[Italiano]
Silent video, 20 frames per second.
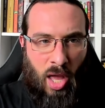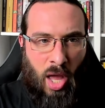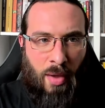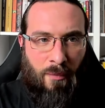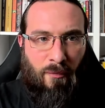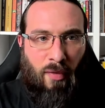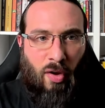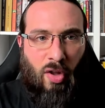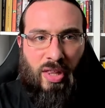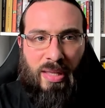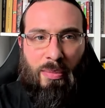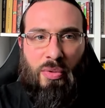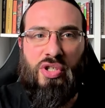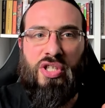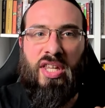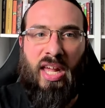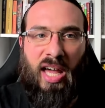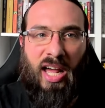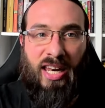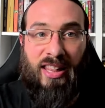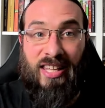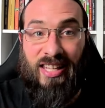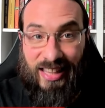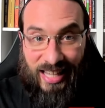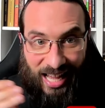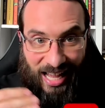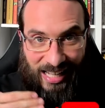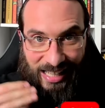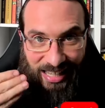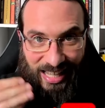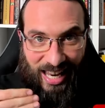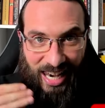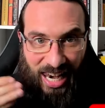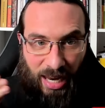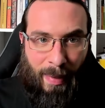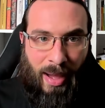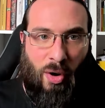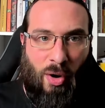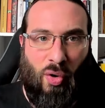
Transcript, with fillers: Voglio dimostrarti, dati alla mano,